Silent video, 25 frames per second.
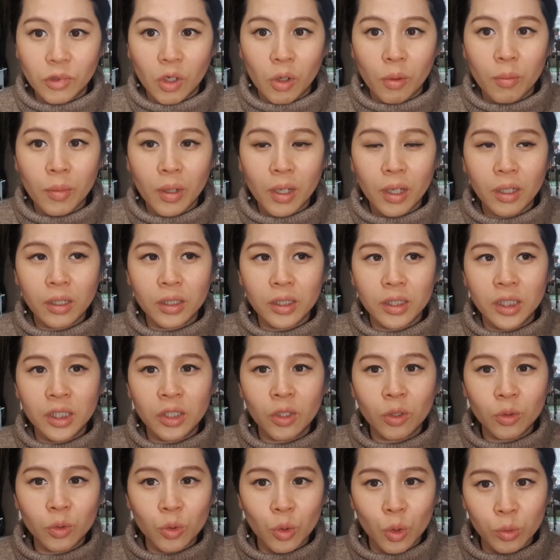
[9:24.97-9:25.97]
엄마가
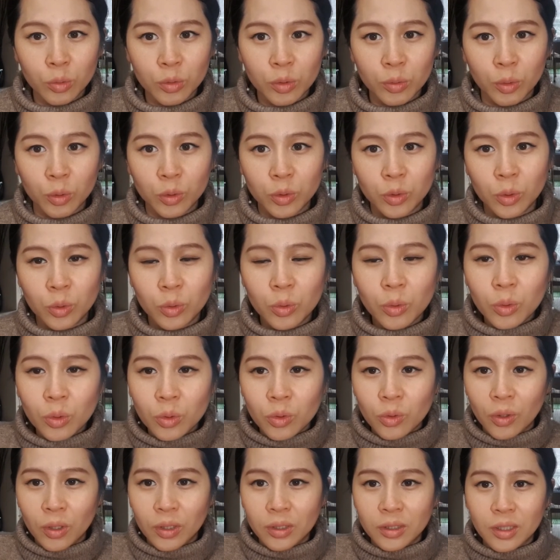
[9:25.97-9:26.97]
이런 도움을 못 줘도
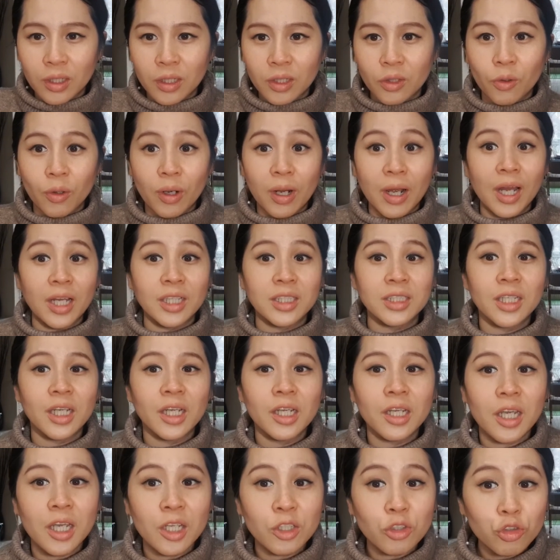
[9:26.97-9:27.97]
너한테 너랑 같이
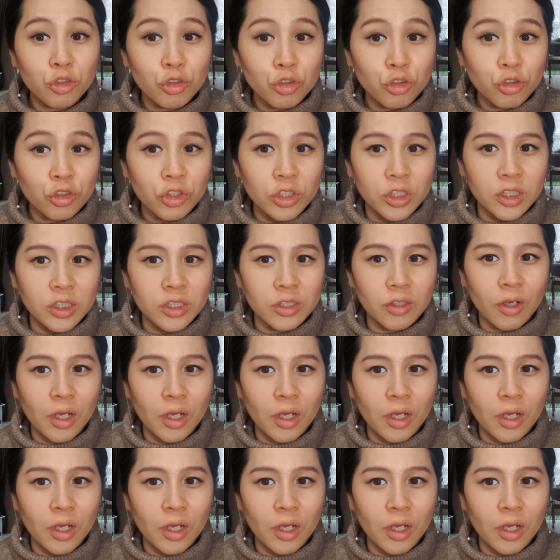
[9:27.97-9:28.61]
해줄 수는 있어.